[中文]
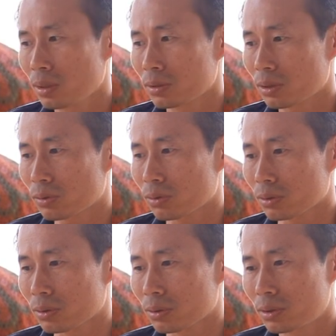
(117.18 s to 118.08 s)
这
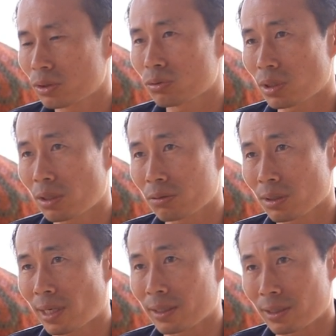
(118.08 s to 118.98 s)
种建筑材料
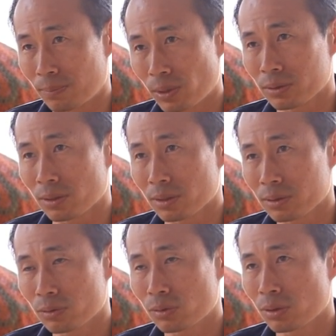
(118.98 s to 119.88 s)
的改变呢，
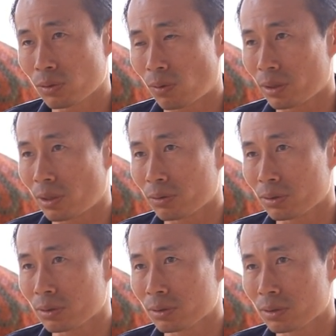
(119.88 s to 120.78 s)
那对瓦窑的
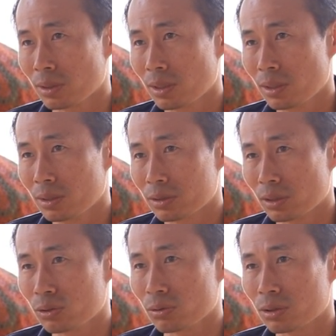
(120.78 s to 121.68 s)

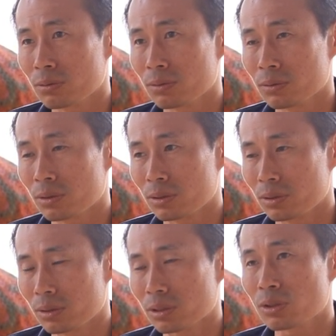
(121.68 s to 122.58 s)
生存是
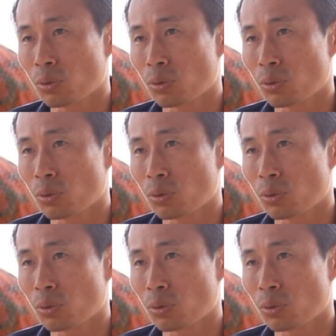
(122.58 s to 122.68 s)
一个